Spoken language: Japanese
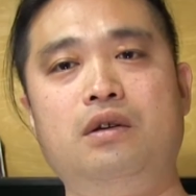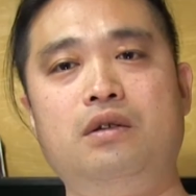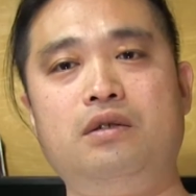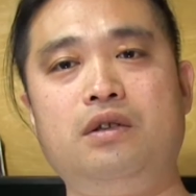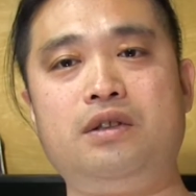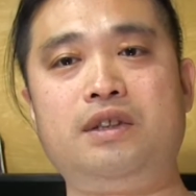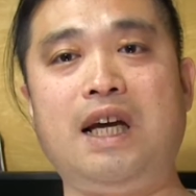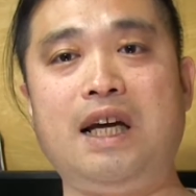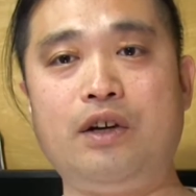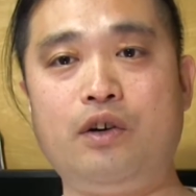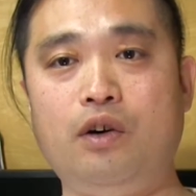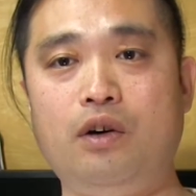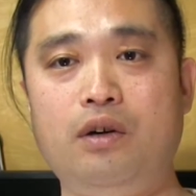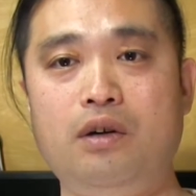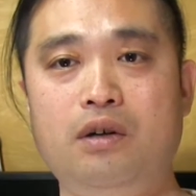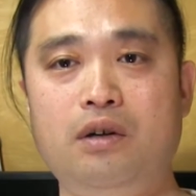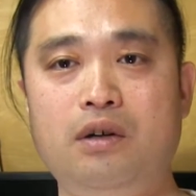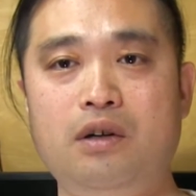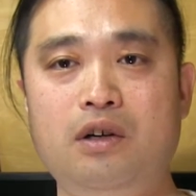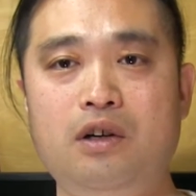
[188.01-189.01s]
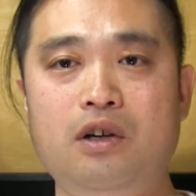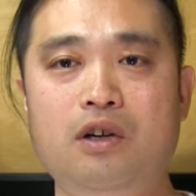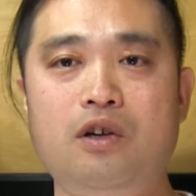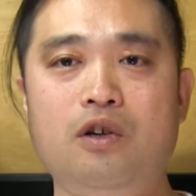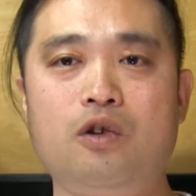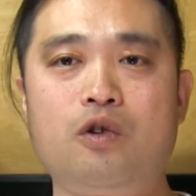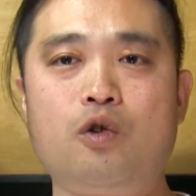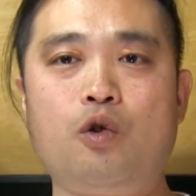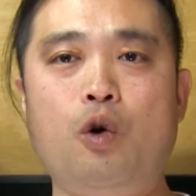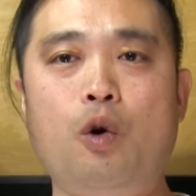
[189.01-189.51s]
それ最後、
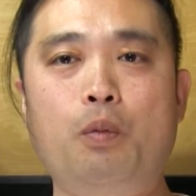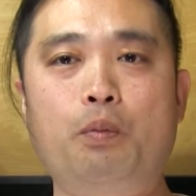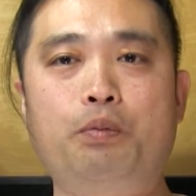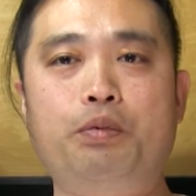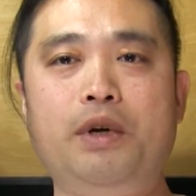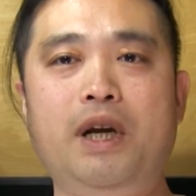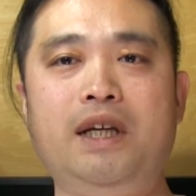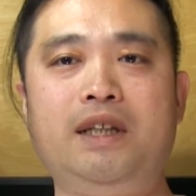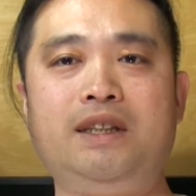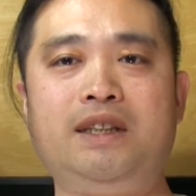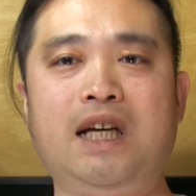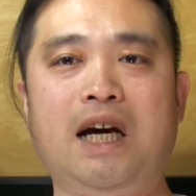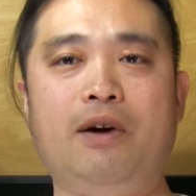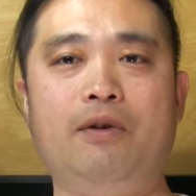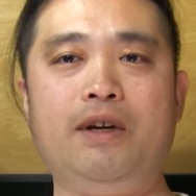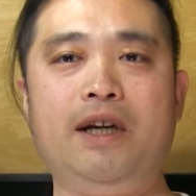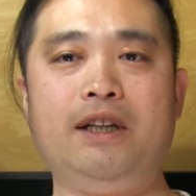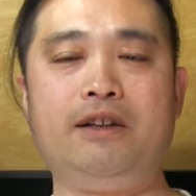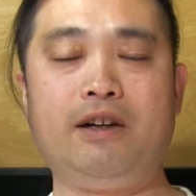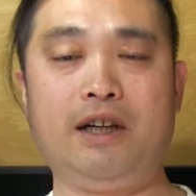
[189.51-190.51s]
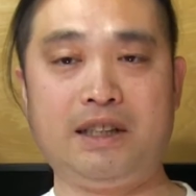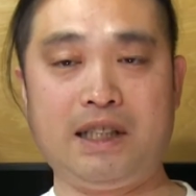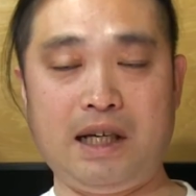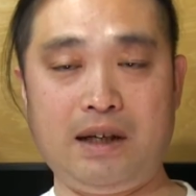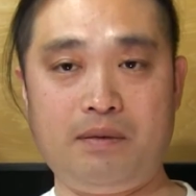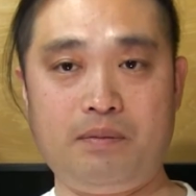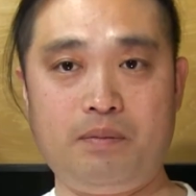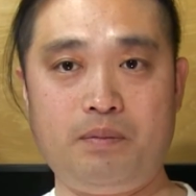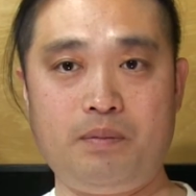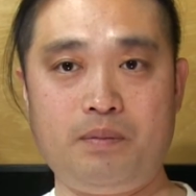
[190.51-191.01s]
コンプレッサーを入れてくださ
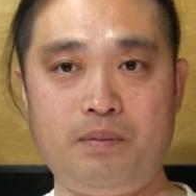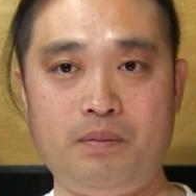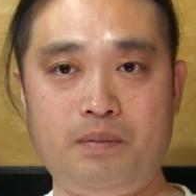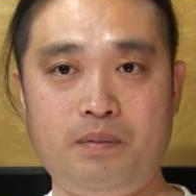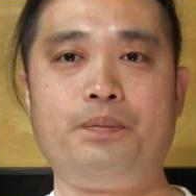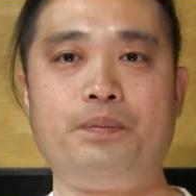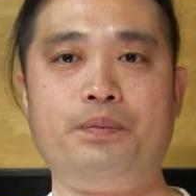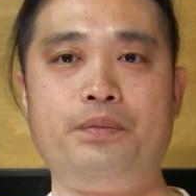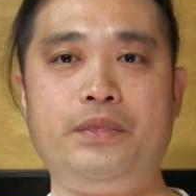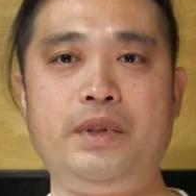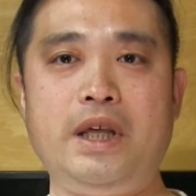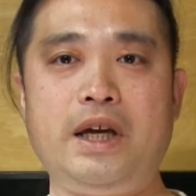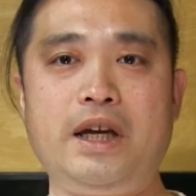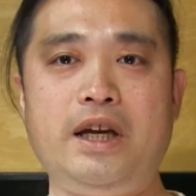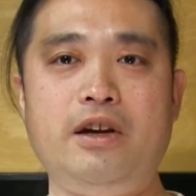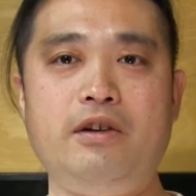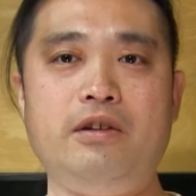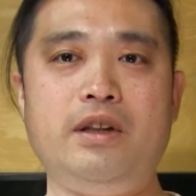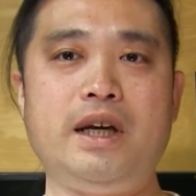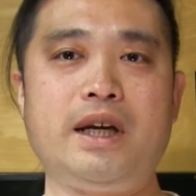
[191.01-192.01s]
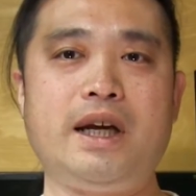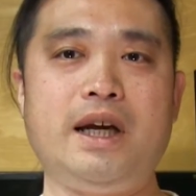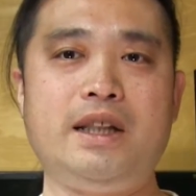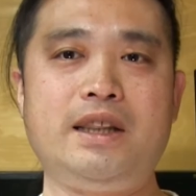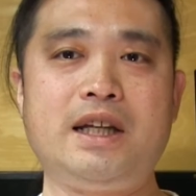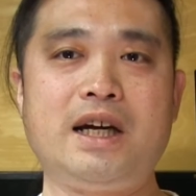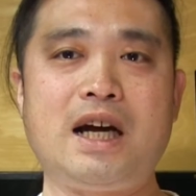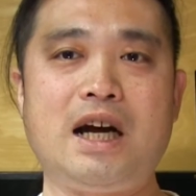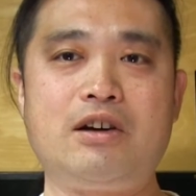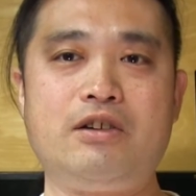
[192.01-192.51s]
い。できるだけ
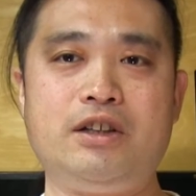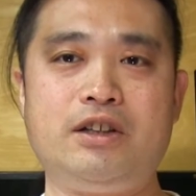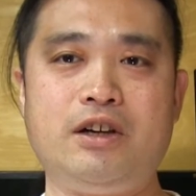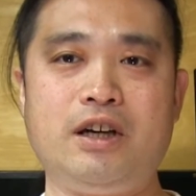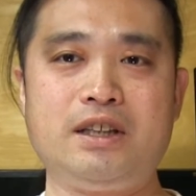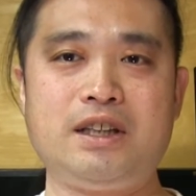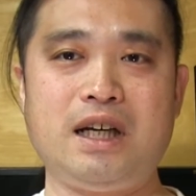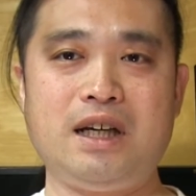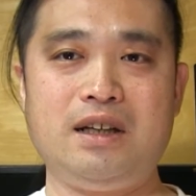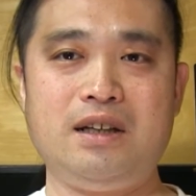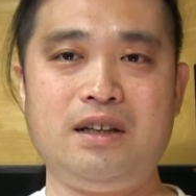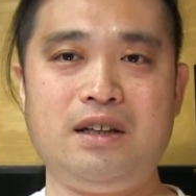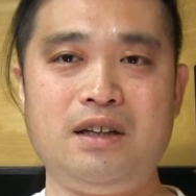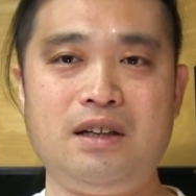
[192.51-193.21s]
高くしてください。